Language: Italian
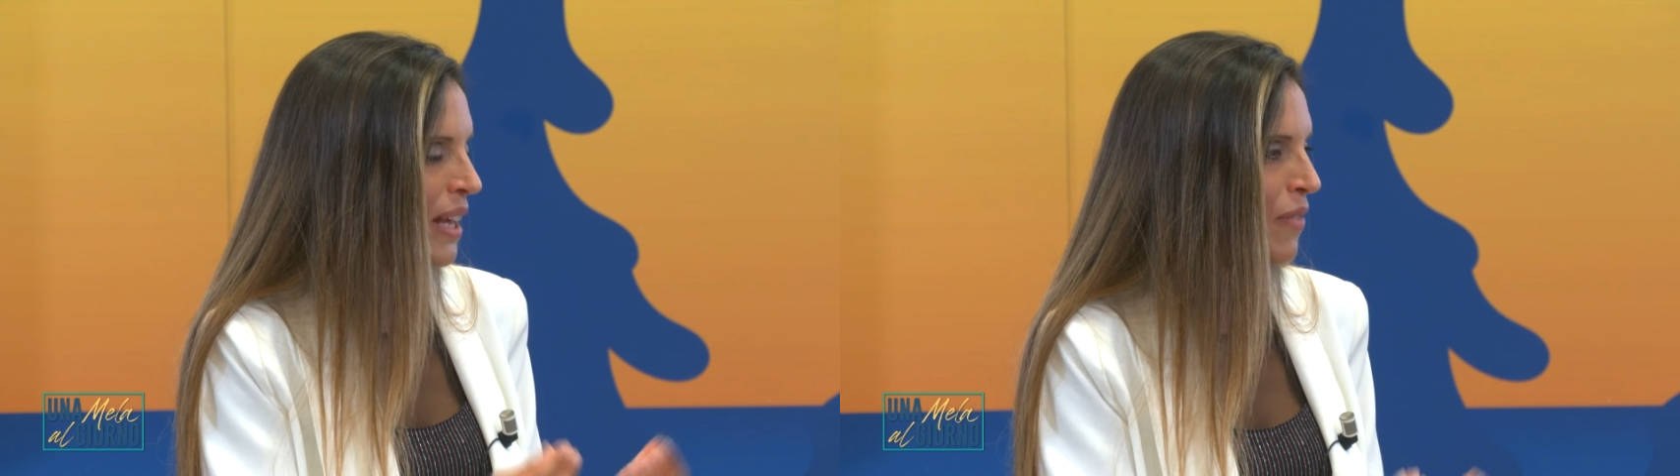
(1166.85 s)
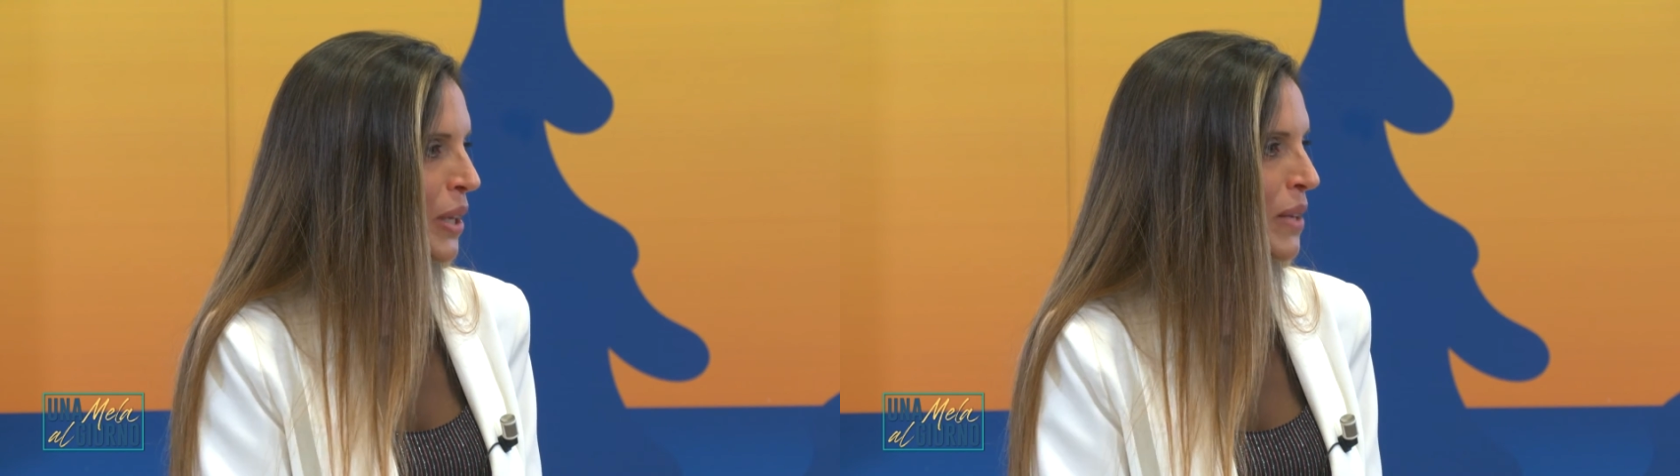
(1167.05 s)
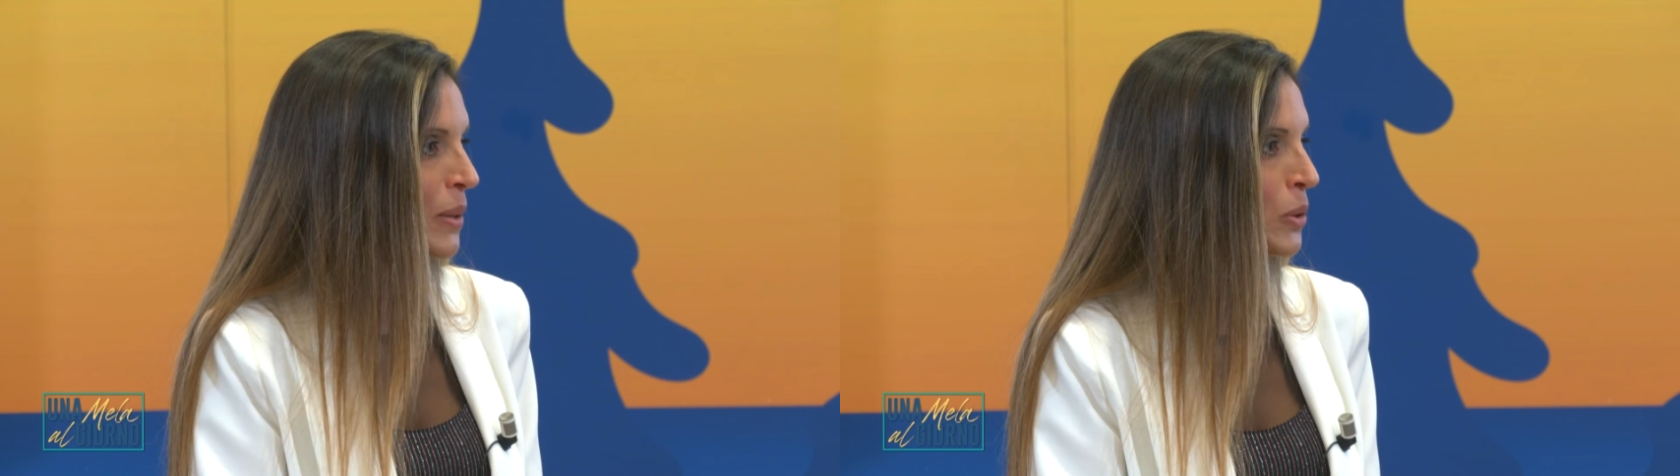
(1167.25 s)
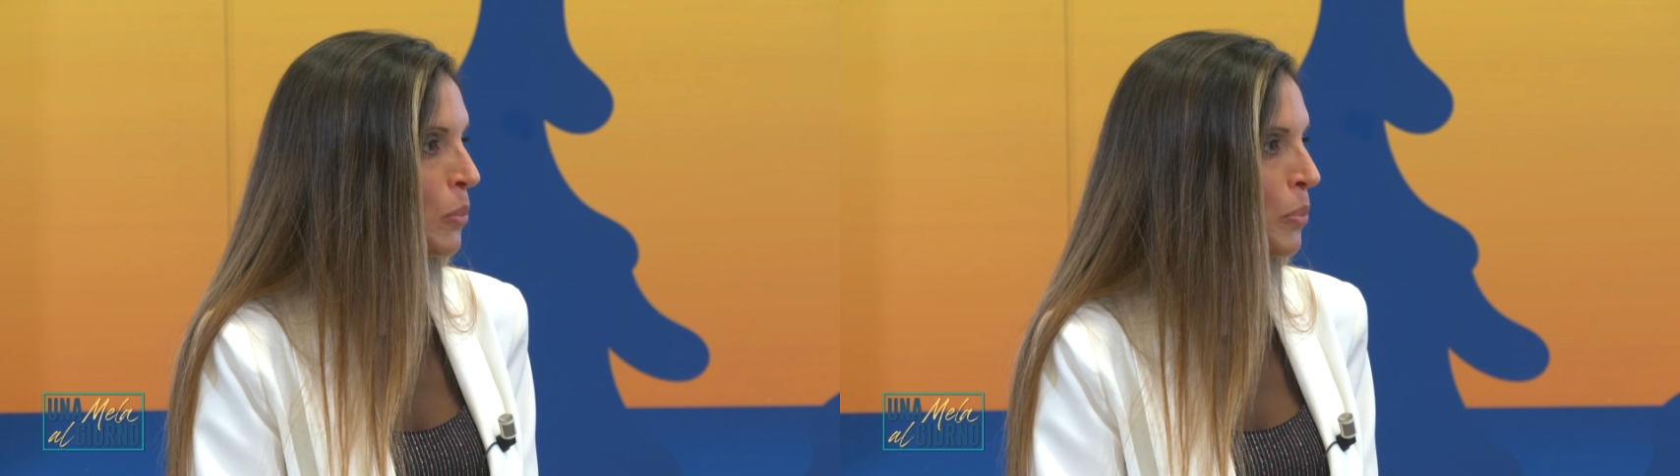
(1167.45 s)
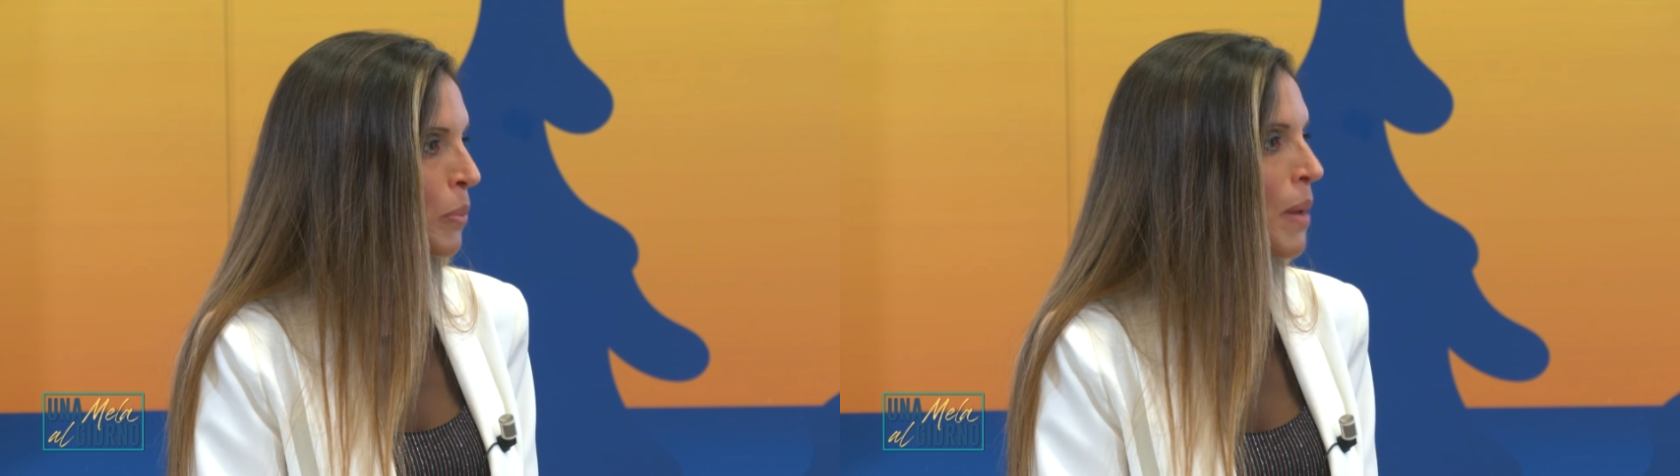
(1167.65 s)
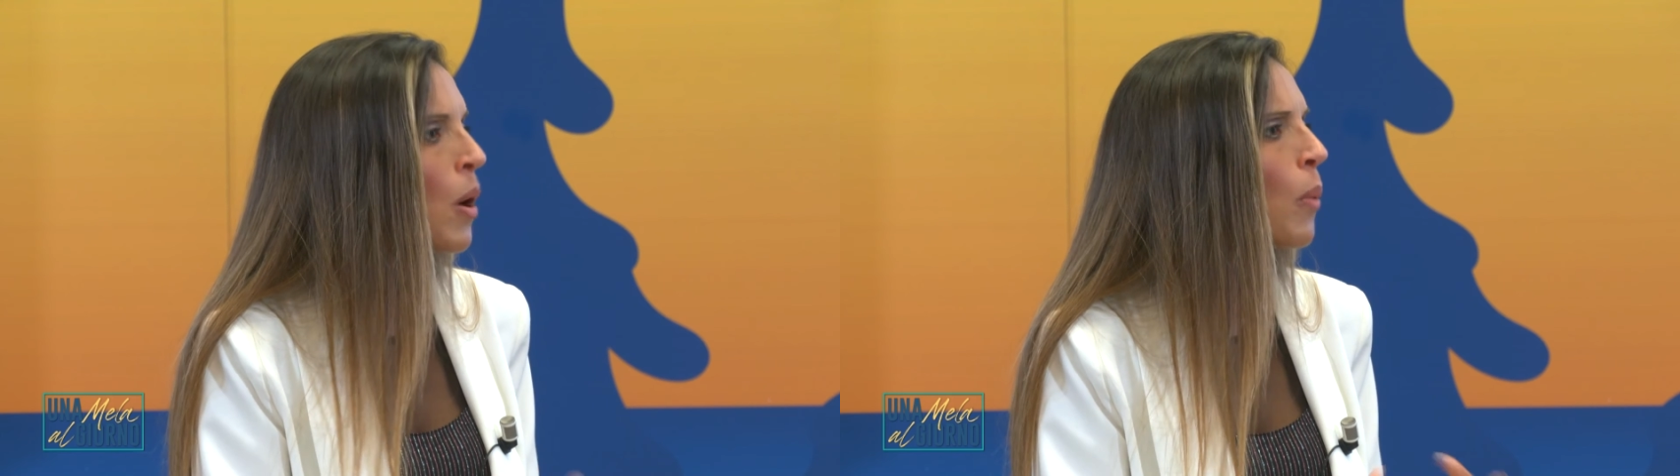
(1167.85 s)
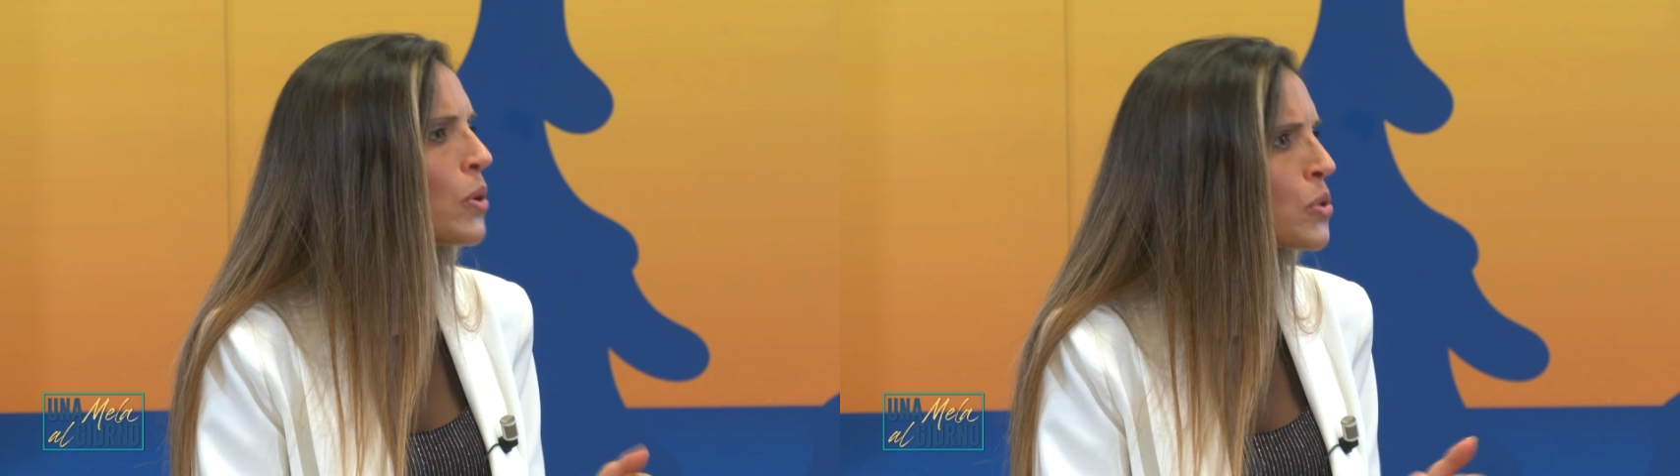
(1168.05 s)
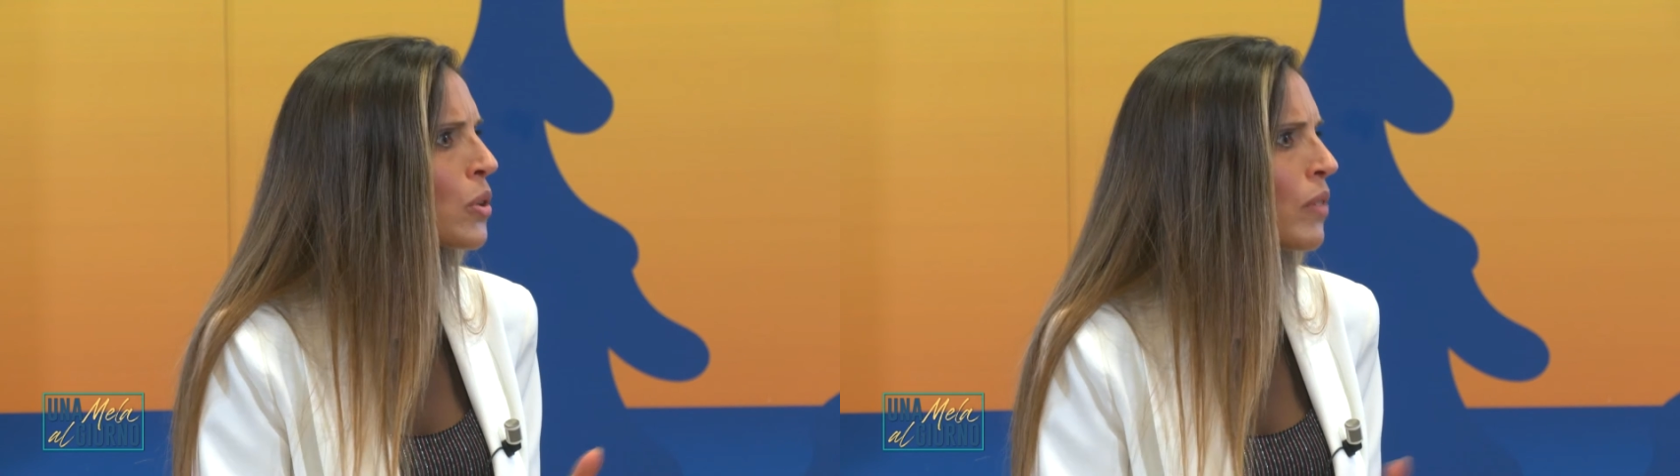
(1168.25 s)
effettivamente un problema o
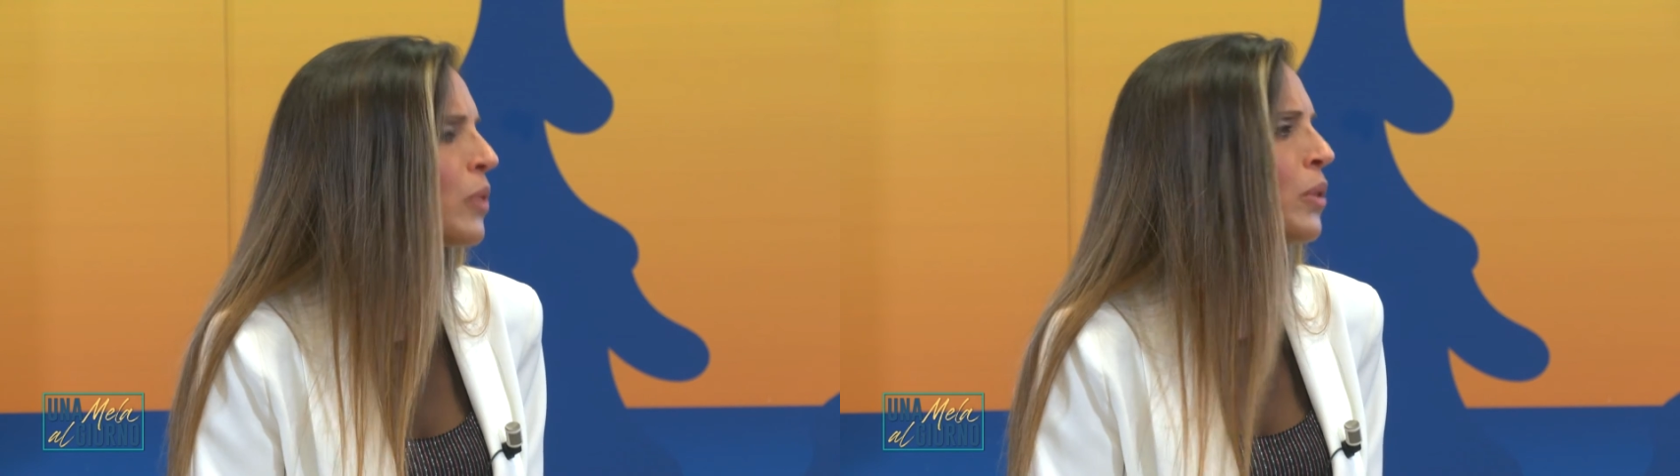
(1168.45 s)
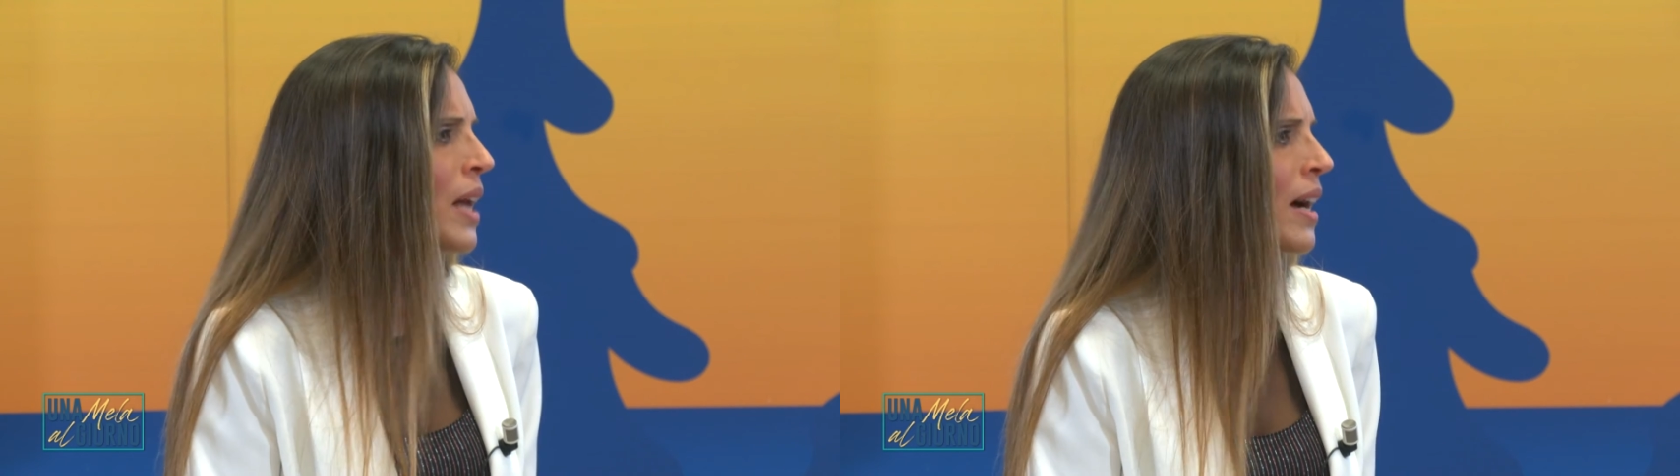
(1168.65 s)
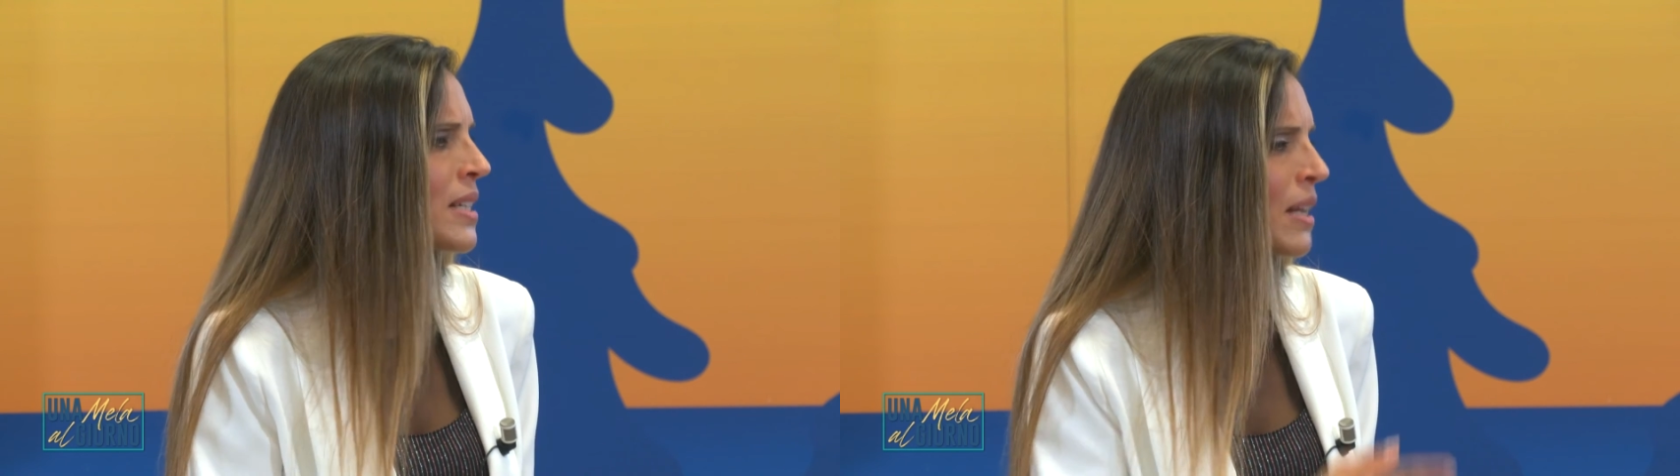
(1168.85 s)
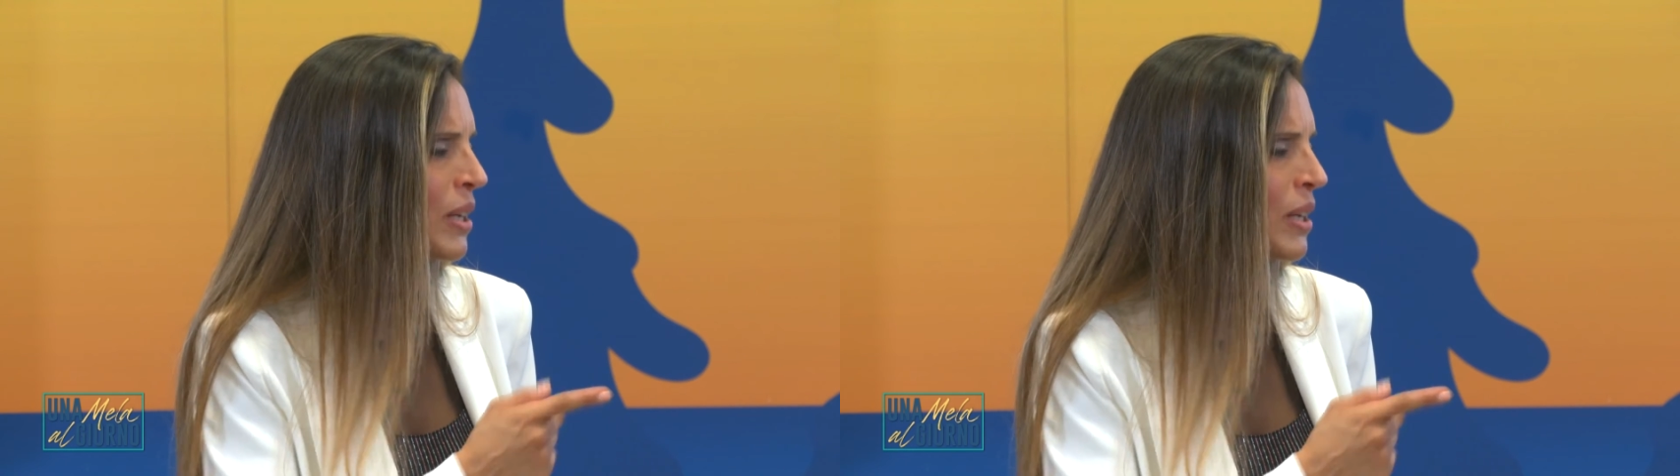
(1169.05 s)
possono vergognarsene,